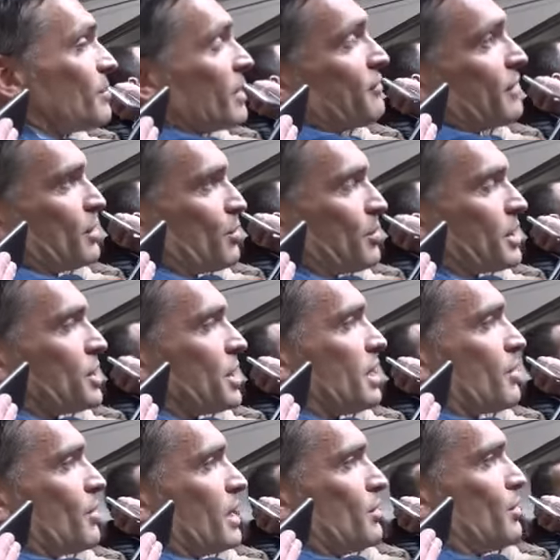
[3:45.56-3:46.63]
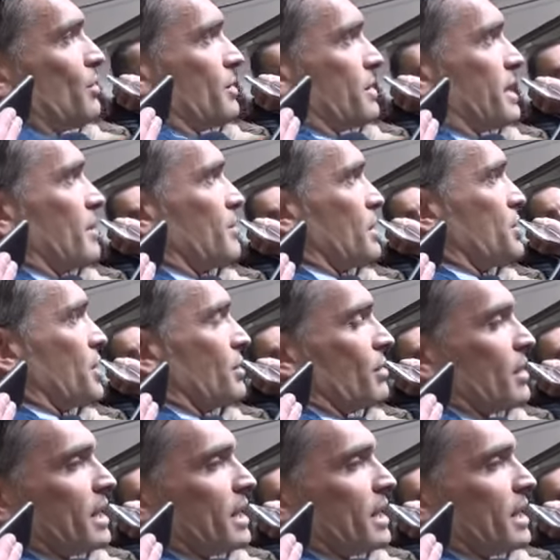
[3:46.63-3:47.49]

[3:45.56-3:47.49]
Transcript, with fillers: Mi ha fatto piacere quando siamo al centro